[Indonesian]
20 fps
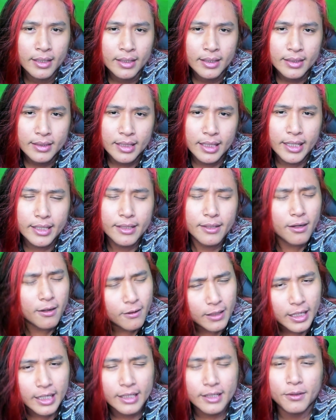Jadi
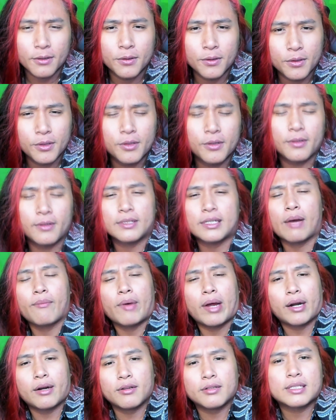tolonglah tunggu dulu,
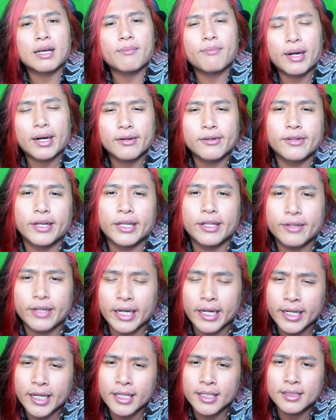sabar dulu, sabar dulu gitu
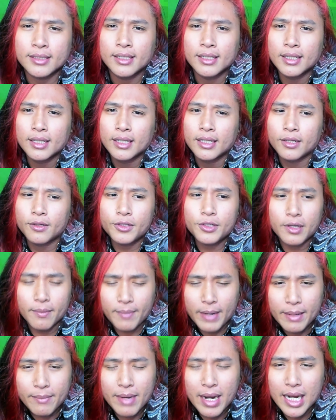ya kan. Gue juga
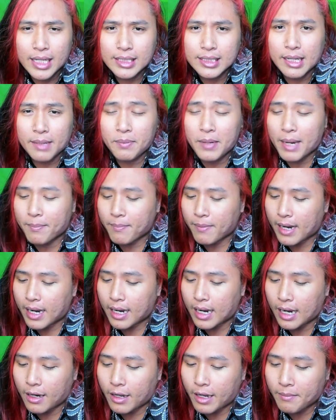pengen bahas, tapi apa
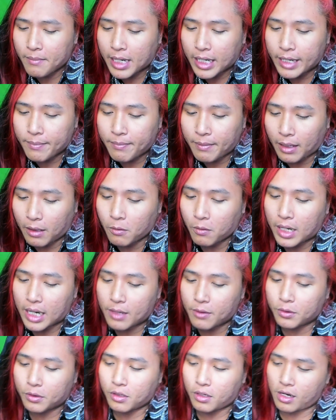kalau emang diperlukan
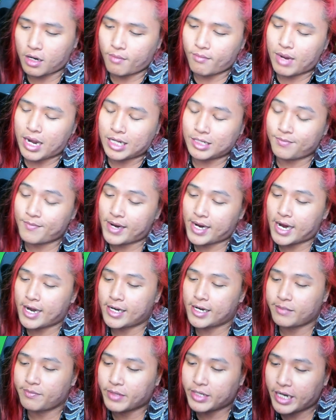untuk ngebahas
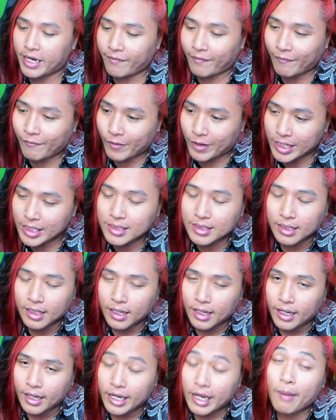mekanismenya FFWS,
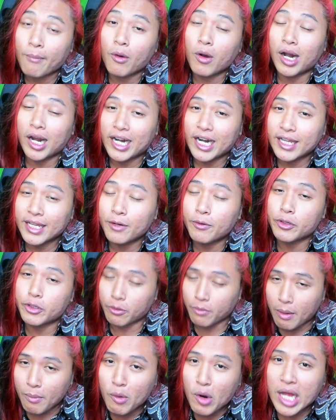ya boleh nanti gue
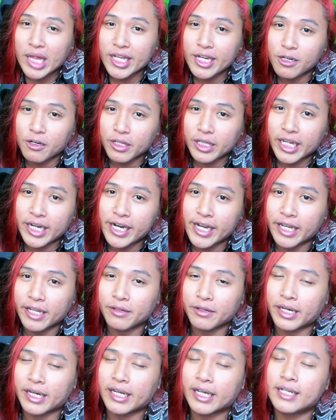coba buatin kontennya
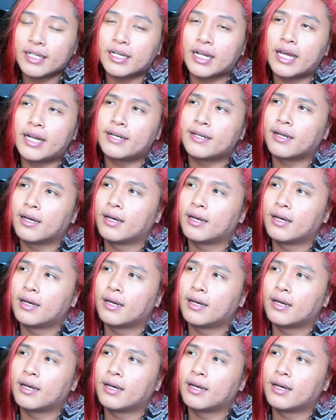gitu ya kan dan